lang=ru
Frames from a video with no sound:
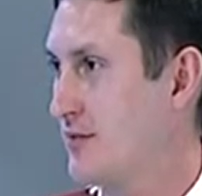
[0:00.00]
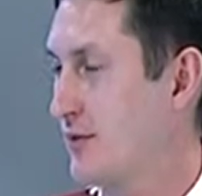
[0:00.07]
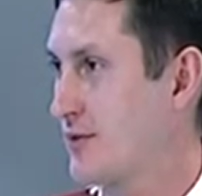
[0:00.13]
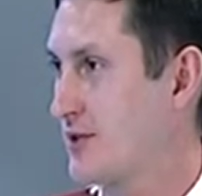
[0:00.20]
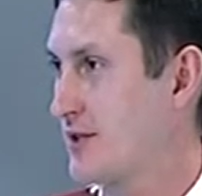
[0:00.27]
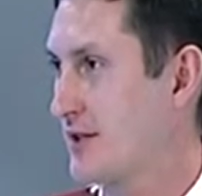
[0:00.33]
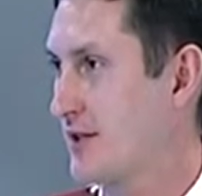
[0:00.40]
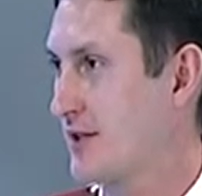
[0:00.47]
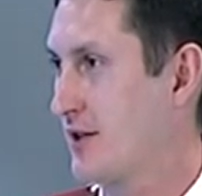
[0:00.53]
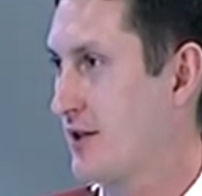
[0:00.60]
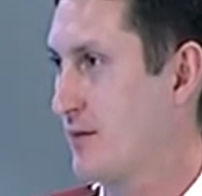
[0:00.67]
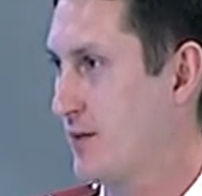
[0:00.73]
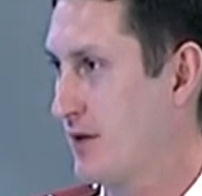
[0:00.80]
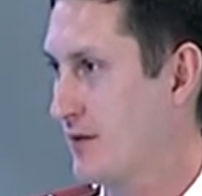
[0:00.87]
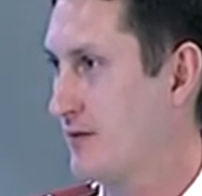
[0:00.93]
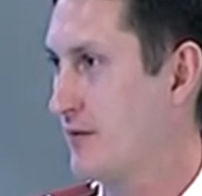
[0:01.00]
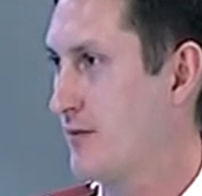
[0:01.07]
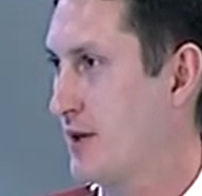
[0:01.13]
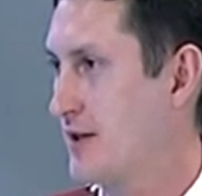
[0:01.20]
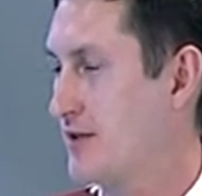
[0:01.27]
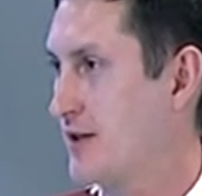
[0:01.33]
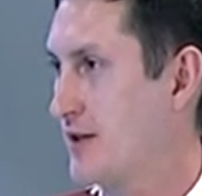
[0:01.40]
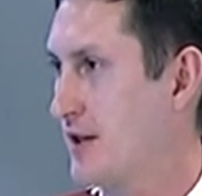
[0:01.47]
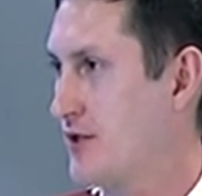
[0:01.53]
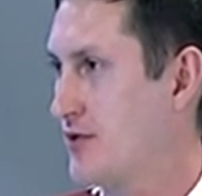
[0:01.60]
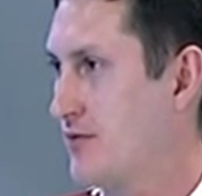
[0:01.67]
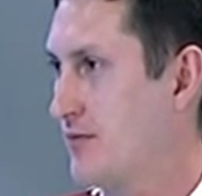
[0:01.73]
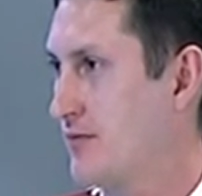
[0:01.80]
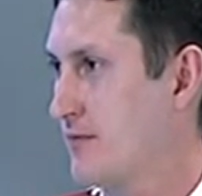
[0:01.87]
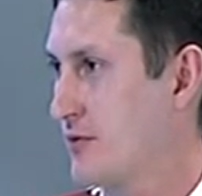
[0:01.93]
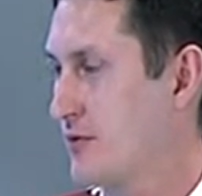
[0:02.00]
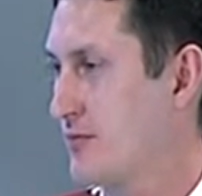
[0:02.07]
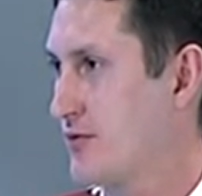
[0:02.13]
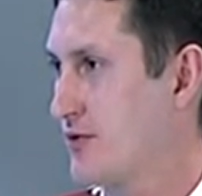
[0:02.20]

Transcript: полчаса на обед, 5 заканчиваем, 8